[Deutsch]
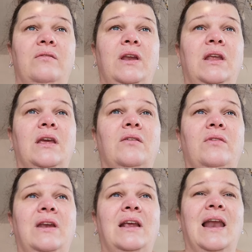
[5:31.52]
wenig,
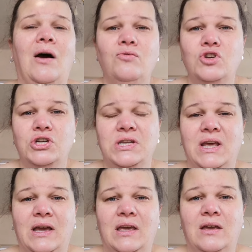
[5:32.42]
wenig
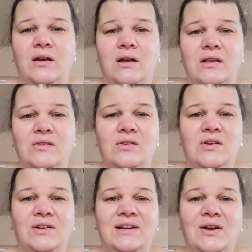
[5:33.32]
Lautstärke. Ja. Also ich
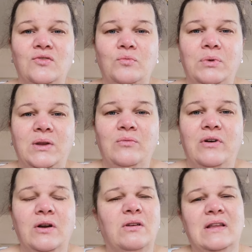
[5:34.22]
kann raus und bin im
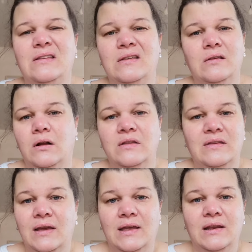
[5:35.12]
Wald und das ist halt
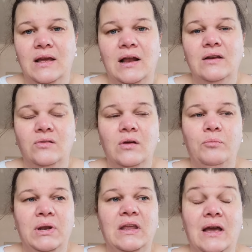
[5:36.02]
sehr genial und da
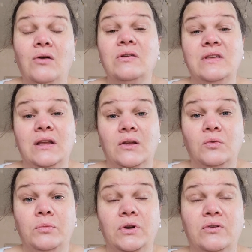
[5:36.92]
bin ich auch sehr
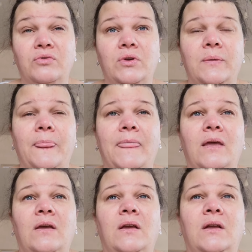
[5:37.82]
dankbar dafür.
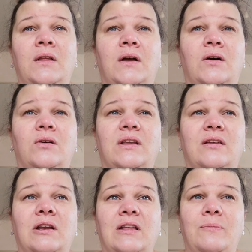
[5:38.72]
Und
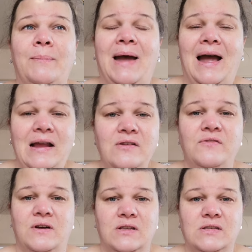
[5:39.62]
das hat jetzt beim
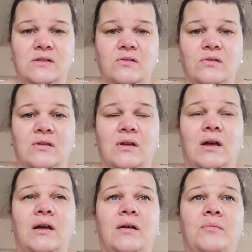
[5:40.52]
Heilfasten,
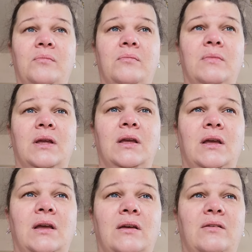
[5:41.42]
ähm,
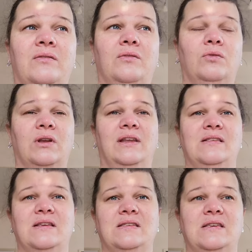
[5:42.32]
durch
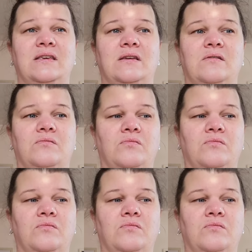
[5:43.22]
das, dass ich